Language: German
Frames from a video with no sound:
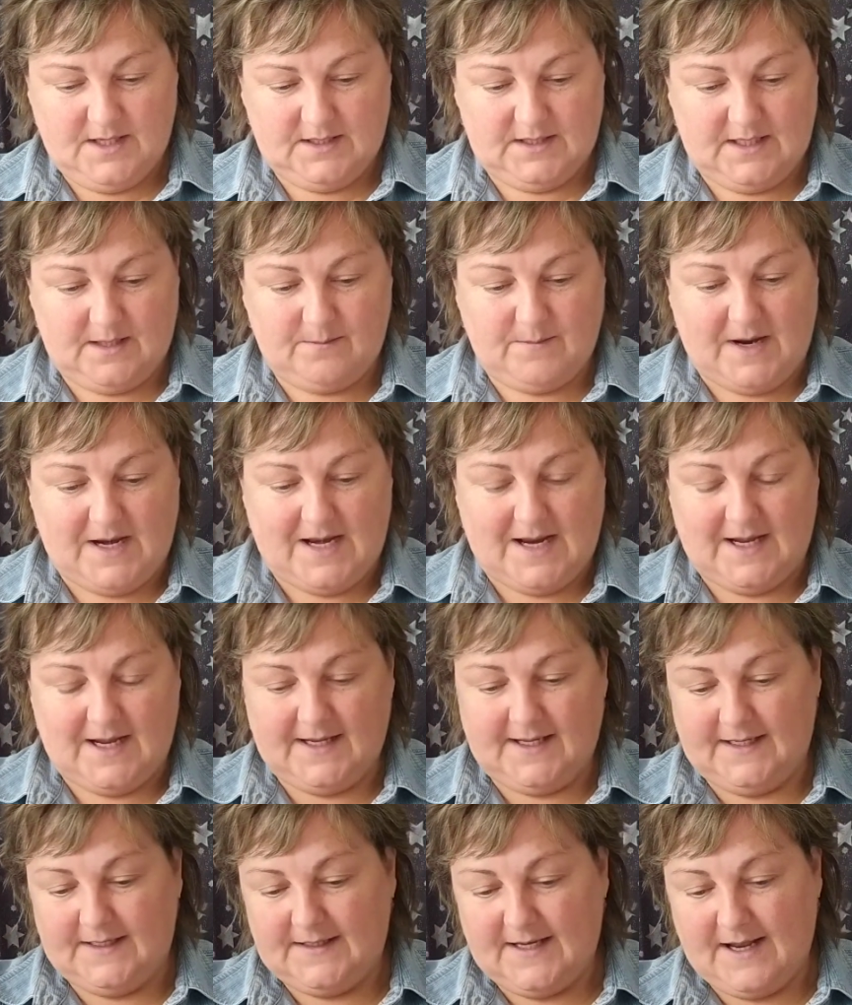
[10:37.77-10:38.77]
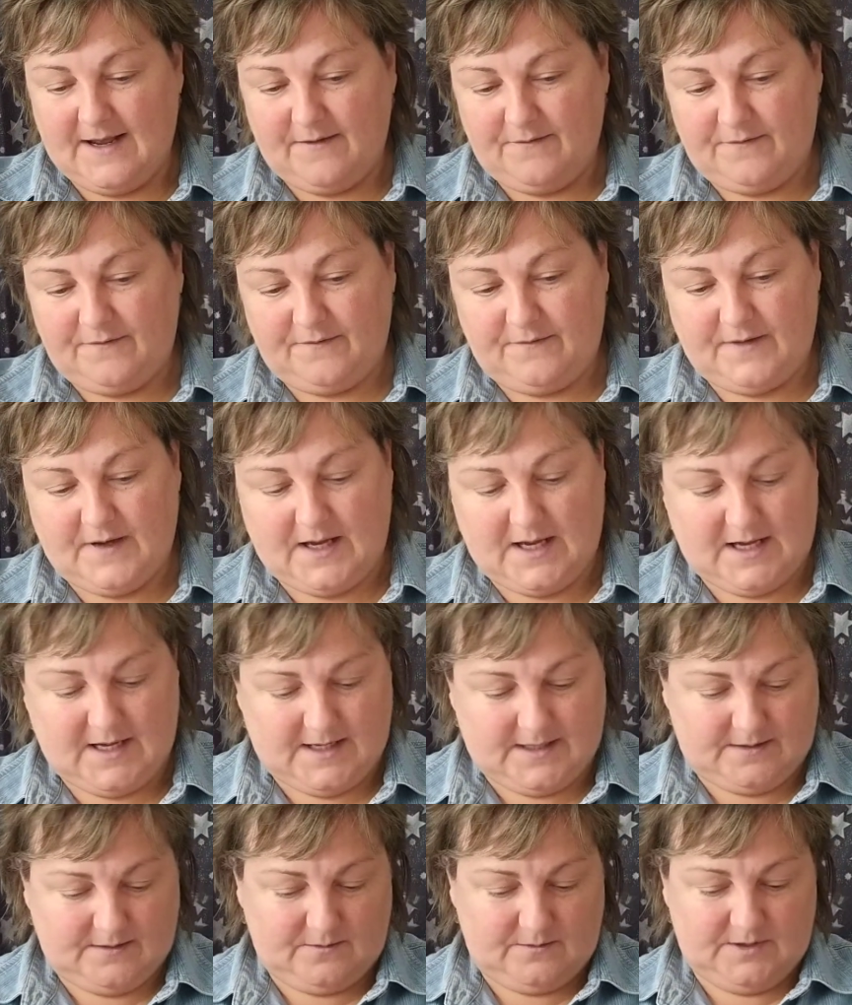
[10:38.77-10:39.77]
den Malachit
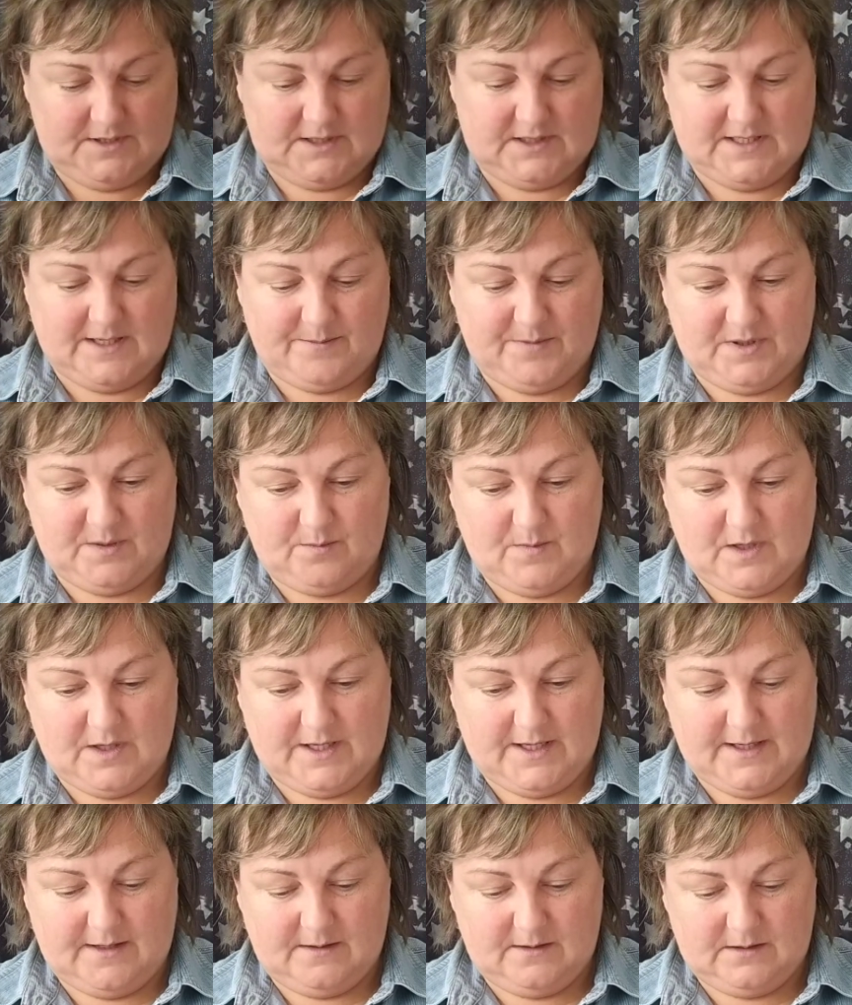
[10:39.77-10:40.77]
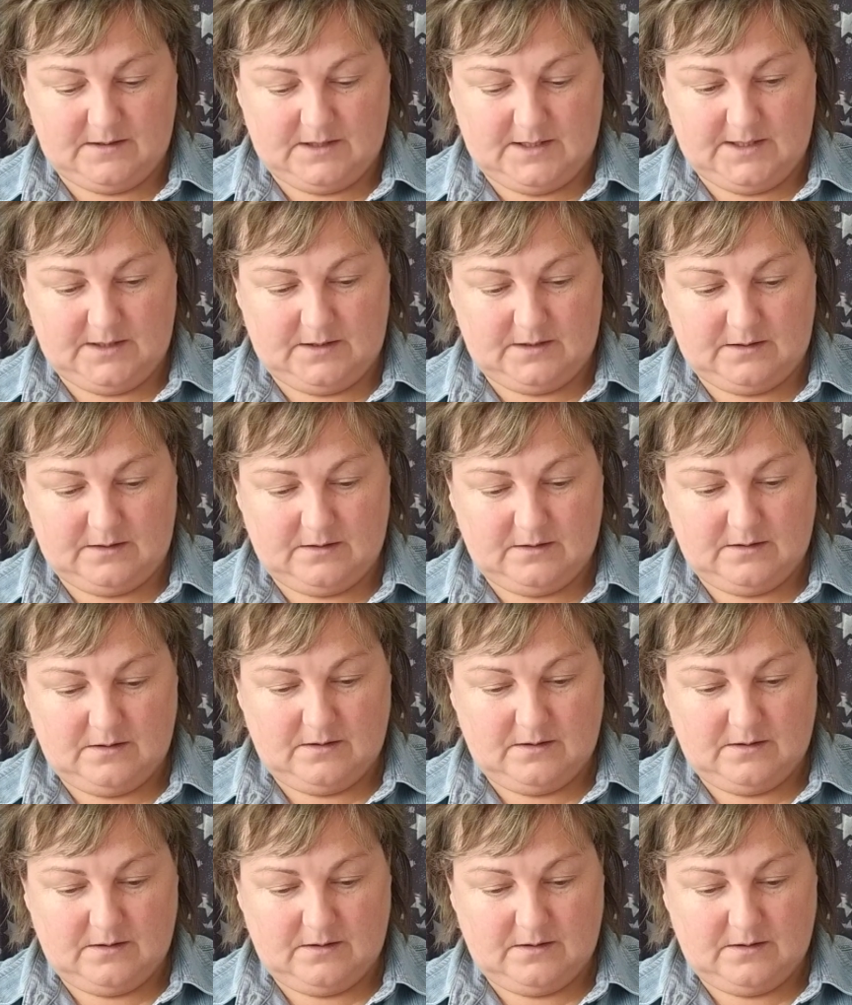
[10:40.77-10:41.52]
erfahrt. Und jetzt habe ich mir eigentlich